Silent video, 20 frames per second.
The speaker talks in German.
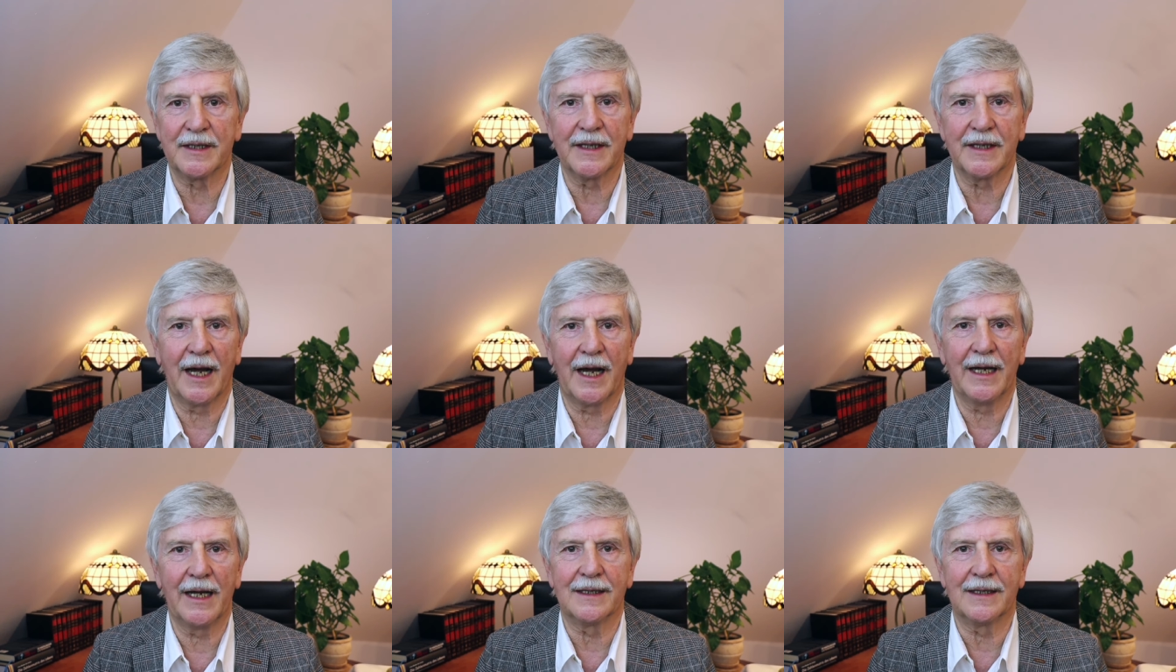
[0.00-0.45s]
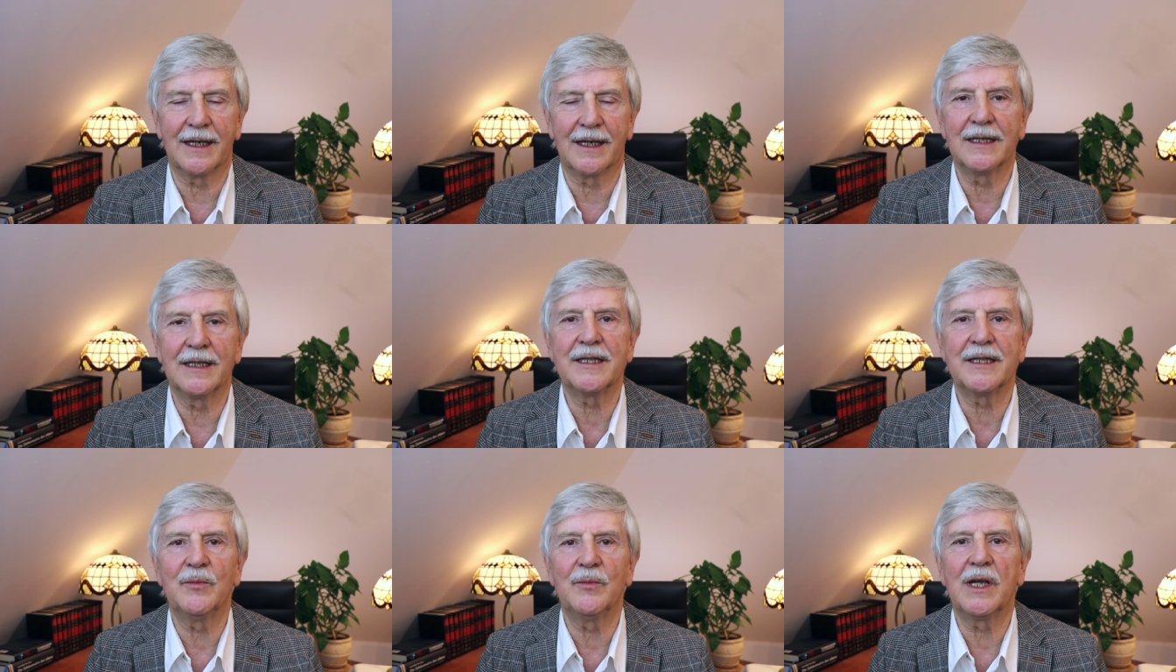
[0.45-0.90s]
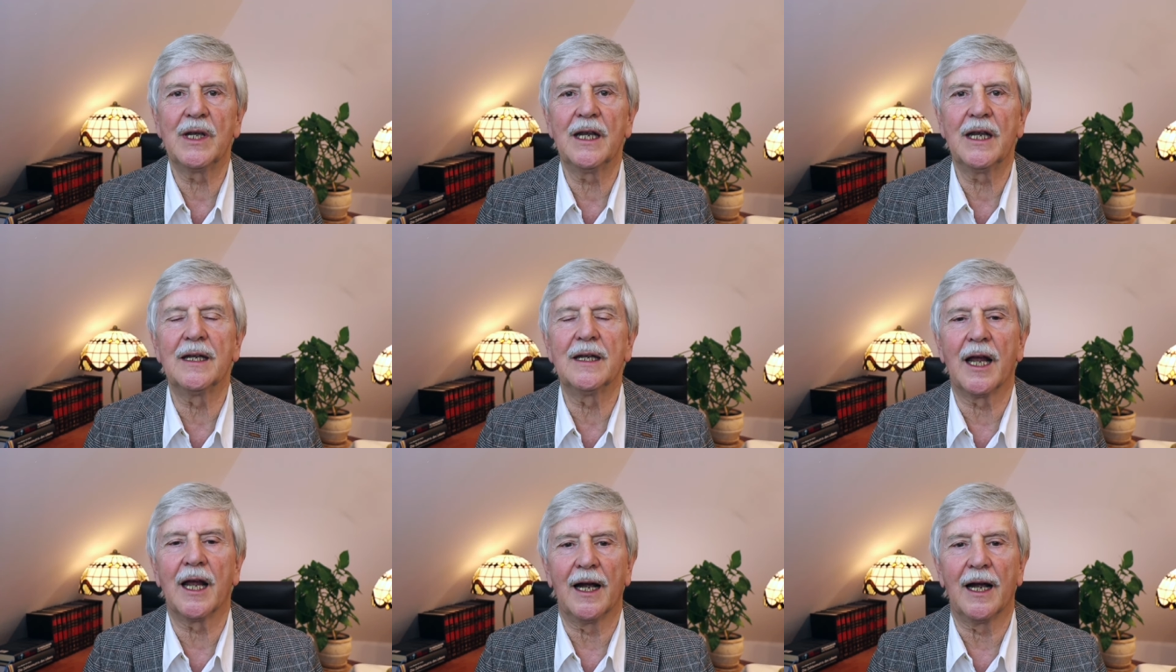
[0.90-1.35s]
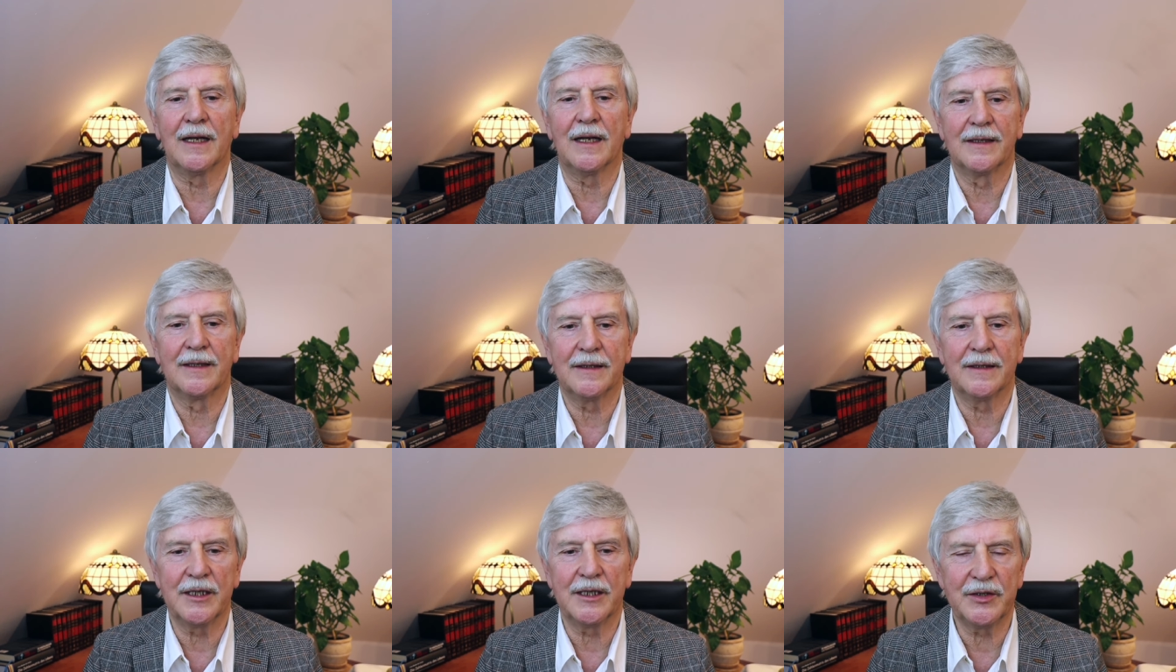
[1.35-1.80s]
Nein, ganz im Gegenteil.
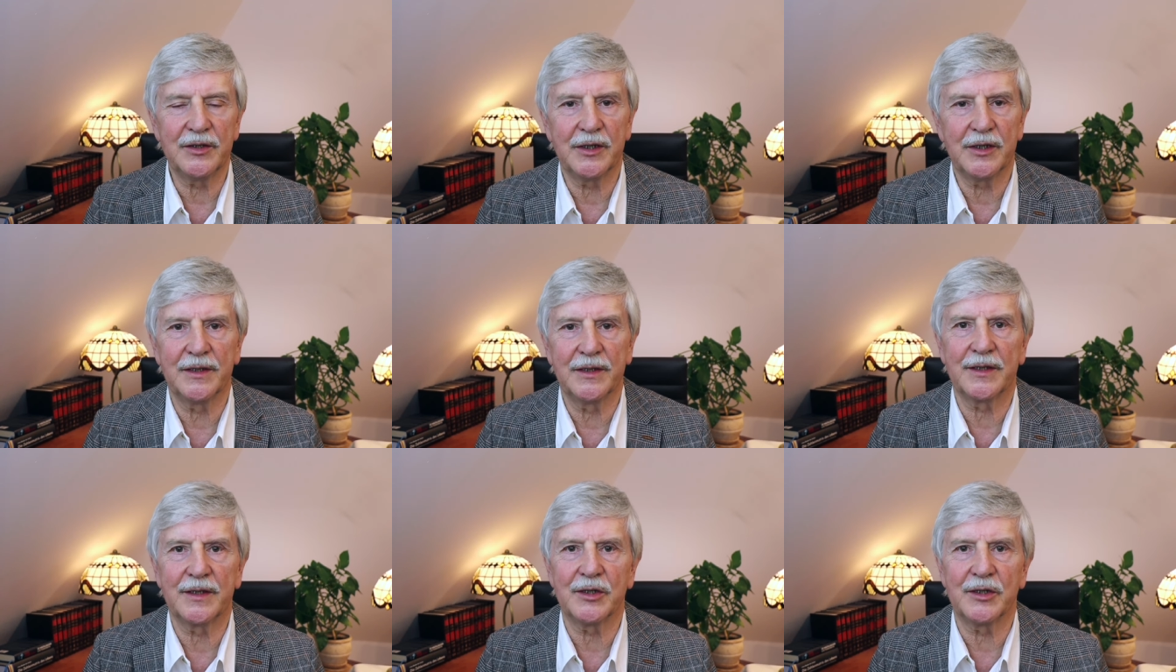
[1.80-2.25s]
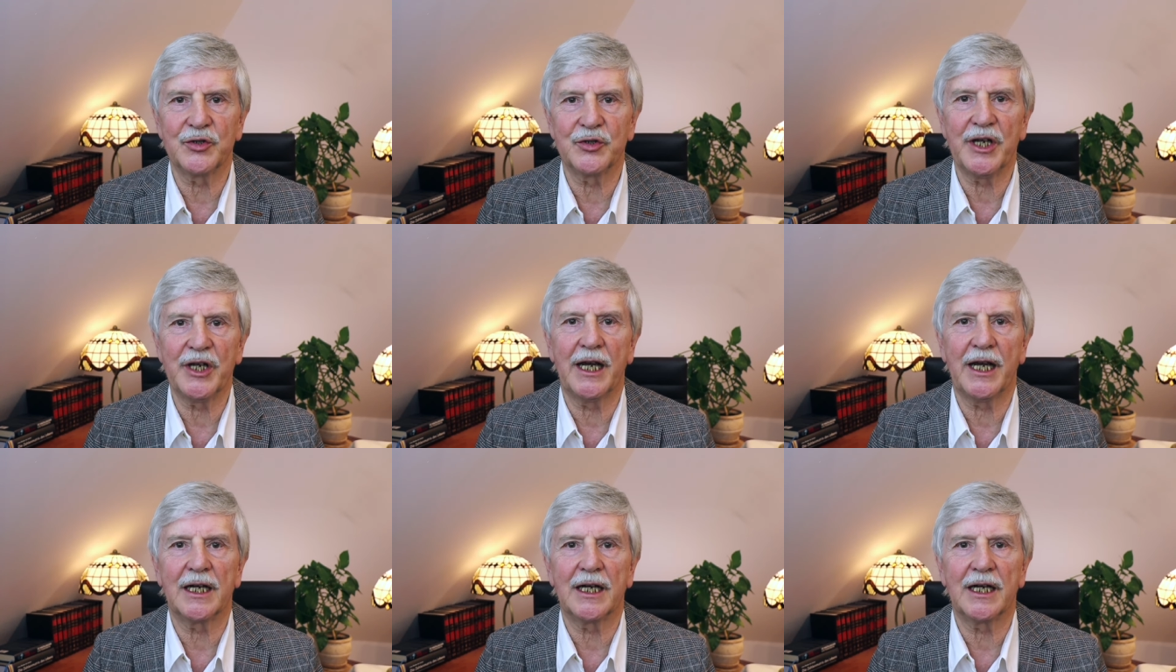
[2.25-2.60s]
Die sind sehr